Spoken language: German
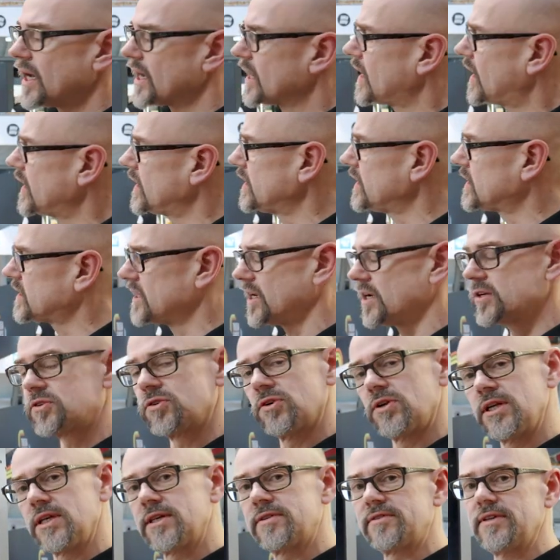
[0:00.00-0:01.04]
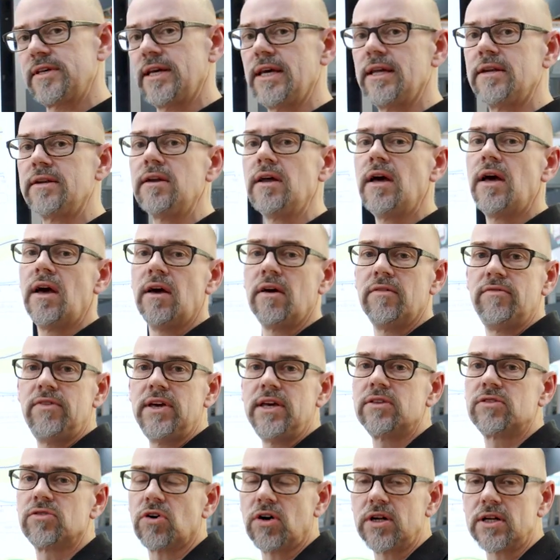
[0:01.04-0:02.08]
kann ich natürlich sehen,
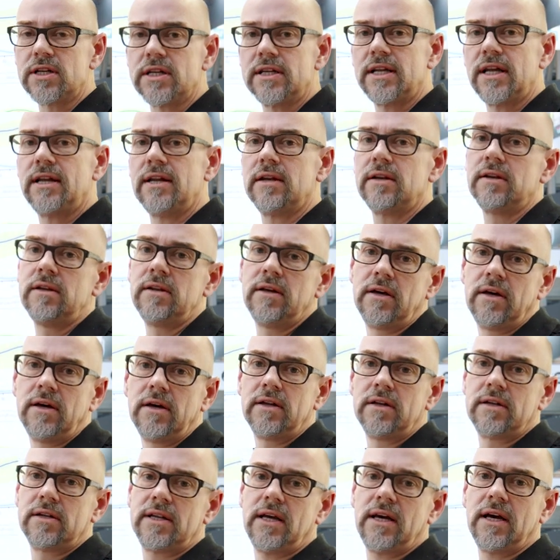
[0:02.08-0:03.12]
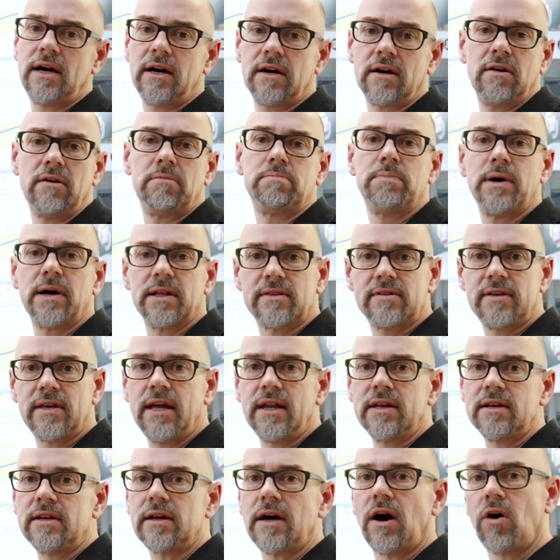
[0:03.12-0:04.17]
wie sollte denn der
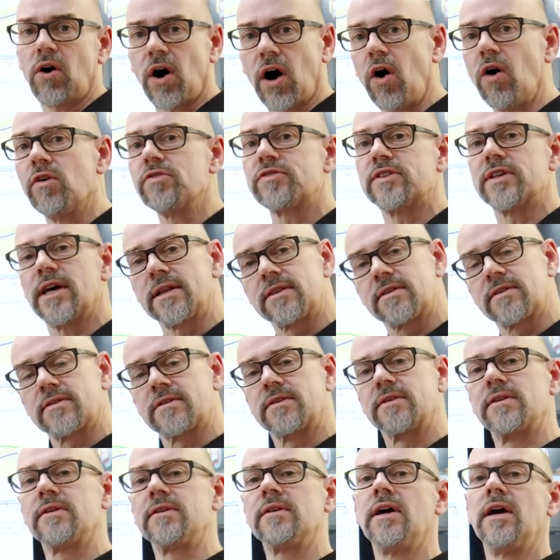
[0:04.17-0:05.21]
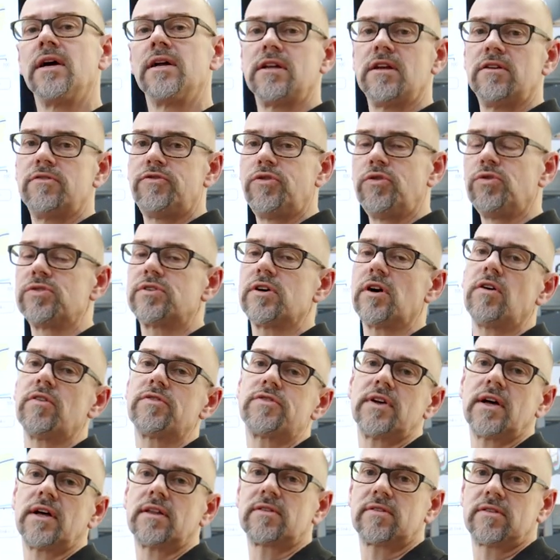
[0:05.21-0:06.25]
Patient auch aufsetzen, den
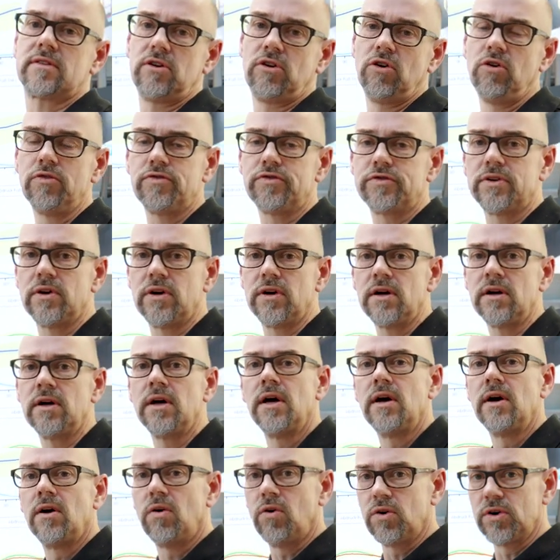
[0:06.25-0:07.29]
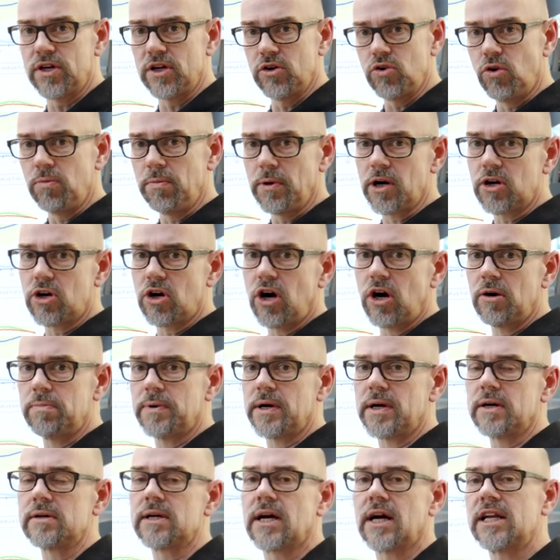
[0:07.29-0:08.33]
Fußaufsatz, die Hüfte, und den
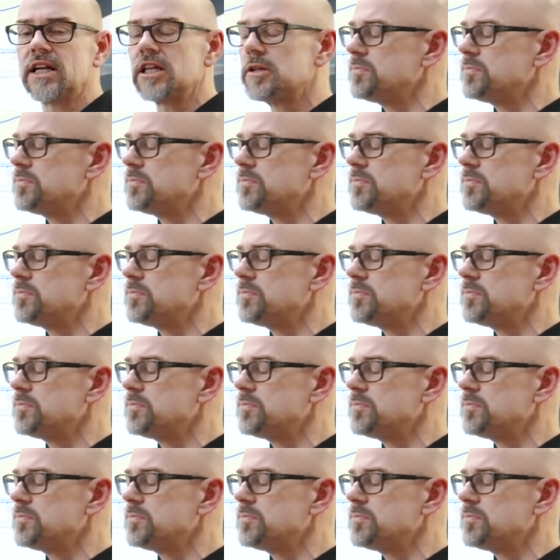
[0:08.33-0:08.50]
Oberkörper kann